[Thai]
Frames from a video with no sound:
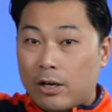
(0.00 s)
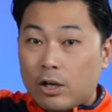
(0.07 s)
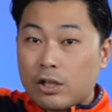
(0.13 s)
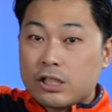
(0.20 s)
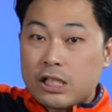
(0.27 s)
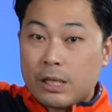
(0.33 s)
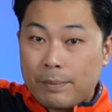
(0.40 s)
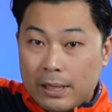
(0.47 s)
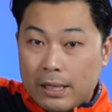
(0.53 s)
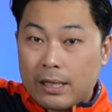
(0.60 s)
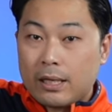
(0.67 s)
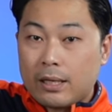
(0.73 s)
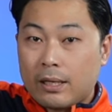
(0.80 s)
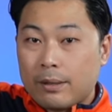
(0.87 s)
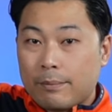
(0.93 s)
Aeron GP
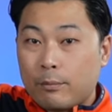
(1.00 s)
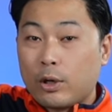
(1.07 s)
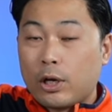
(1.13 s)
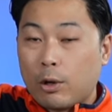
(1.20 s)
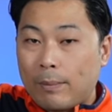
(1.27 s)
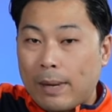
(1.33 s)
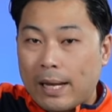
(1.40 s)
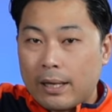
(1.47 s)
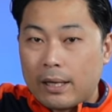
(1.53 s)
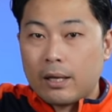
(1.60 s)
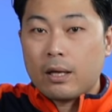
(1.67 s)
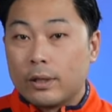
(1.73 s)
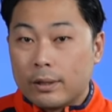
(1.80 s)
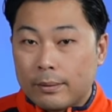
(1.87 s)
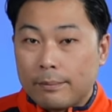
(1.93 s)
โมเดลใหม่
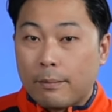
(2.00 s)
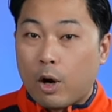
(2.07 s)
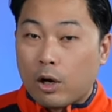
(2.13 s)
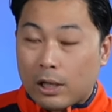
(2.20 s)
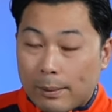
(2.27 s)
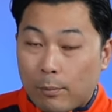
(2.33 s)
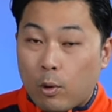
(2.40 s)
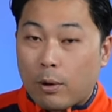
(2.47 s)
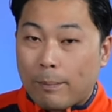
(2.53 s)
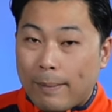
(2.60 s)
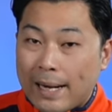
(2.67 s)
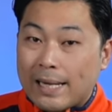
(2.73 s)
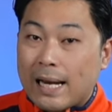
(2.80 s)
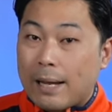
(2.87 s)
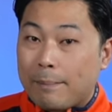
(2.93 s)
คุณเหมาะกับหมวก
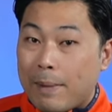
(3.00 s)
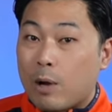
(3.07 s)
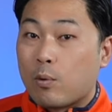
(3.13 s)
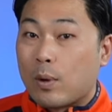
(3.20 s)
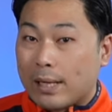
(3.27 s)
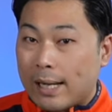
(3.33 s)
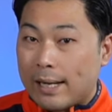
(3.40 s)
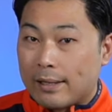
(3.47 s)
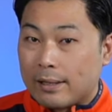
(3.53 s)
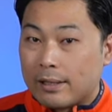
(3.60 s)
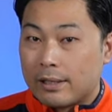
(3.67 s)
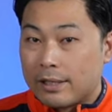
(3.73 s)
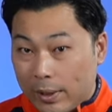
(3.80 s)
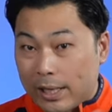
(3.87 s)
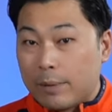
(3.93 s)
ใบไหนมากกว่ากัน
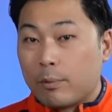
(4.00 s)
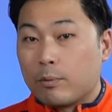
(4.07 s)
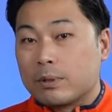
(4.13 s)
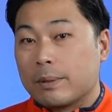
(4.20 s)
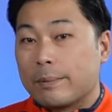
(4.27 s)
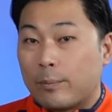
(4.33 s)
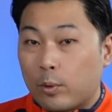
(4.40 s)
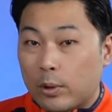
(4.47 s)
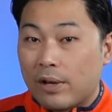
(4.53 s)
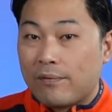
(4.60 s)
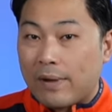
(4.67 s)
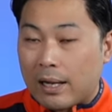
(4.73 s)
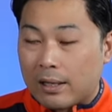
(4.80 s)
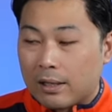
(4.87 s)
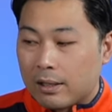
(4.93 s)
เดี๋ยววันนี้ผมจะพูด
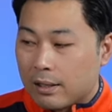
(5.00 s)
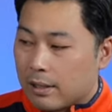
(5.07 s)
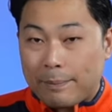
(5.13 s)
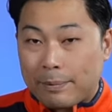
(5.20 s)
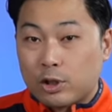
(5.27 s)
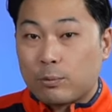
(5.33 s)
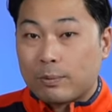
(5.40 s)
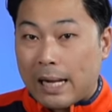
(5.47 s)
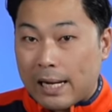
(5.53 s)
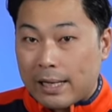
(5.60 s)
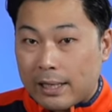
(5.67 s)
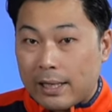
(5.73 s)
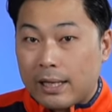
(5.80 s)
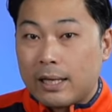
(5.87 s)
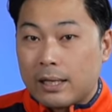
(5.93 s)
ให้ฟังจากประสบการ
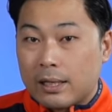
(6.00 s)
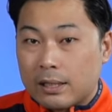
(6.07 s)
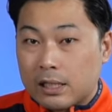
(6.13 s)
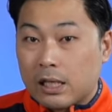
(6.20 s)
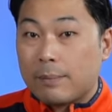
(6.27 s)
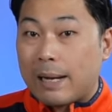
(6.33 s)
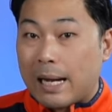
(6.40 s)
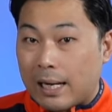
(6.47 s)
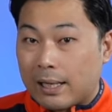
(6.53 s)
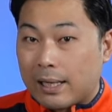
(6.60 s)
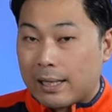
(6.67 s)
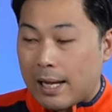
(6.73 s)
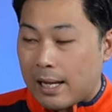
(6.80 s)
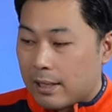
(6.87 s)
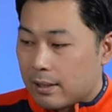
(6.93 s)
ณ์ที่เจอมาแล้ว
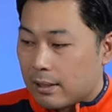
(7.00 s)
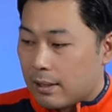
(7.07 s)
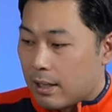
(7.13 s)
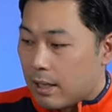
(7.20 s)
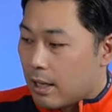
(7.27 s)
กันนะ